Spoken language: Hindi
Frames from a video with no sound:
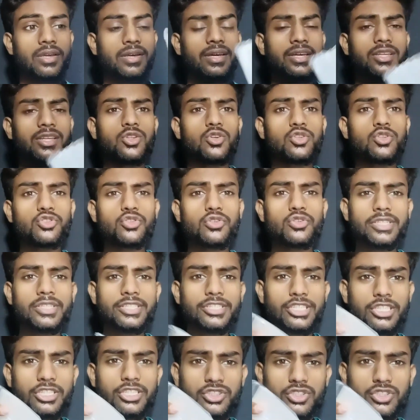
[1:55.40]
दोस्तों
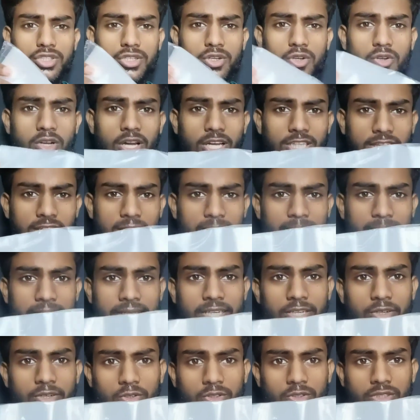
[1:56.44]
किसी किसी को ख़त्म
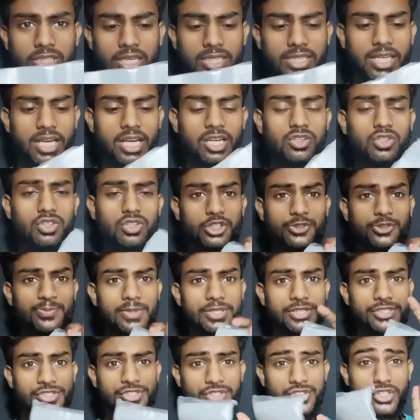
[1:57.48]
ये हो जाता है तो
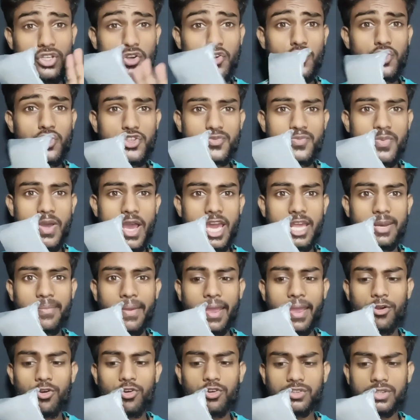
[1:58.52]
इसमें सौ स्पायर
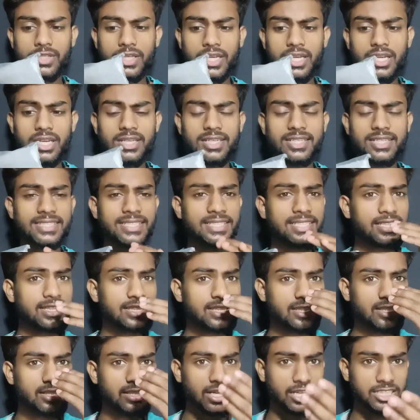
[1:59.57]
बैग होते हैं किसी की
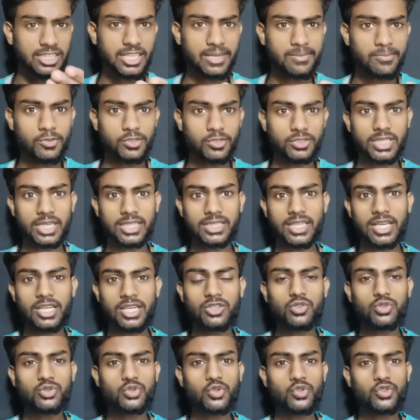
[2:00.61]
ख़त्म हो जाता
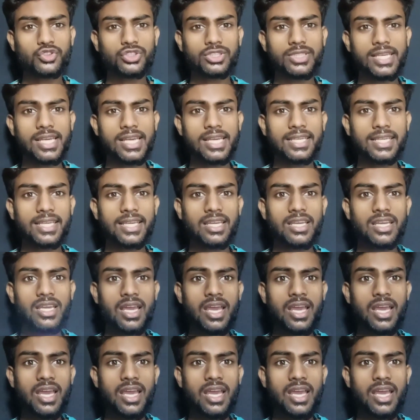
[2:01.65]
है तो सोचते हैं कि